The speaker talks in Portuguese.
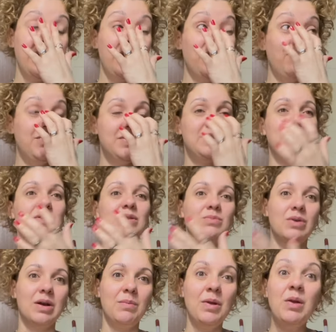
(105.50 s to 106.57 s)
eu fiz isso no
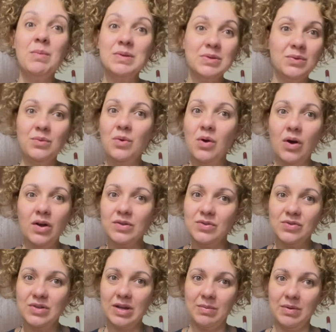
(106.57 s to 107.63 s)
meu cabelo, mas eu não gosto
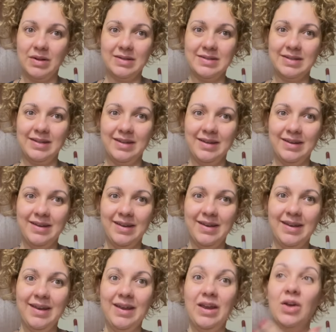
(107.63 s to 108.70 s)
de cabelo assim.
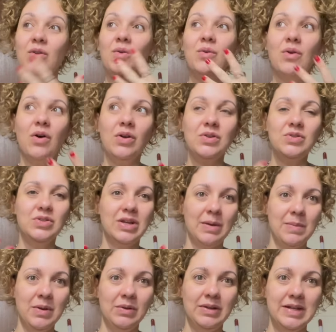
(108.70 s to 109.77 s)
Eu não gosto de
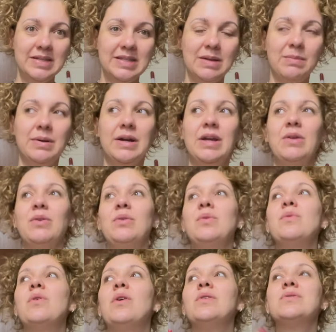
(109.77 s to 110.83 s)
cabelo desse tamanho, eu não
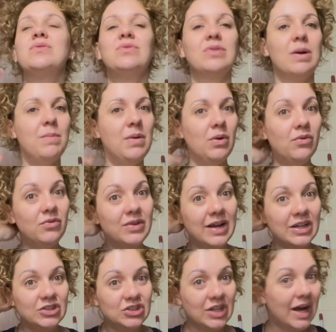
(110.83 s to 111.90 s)
gosto de cabelo
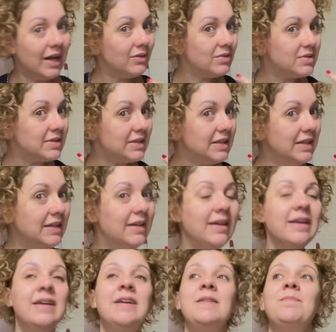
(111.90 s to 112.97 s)
cacheado assim.
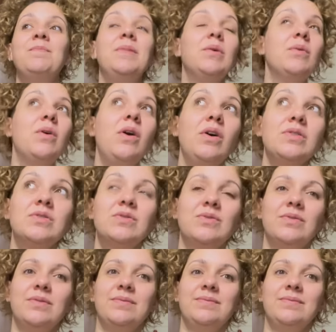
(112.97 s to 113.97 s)
Não gosto.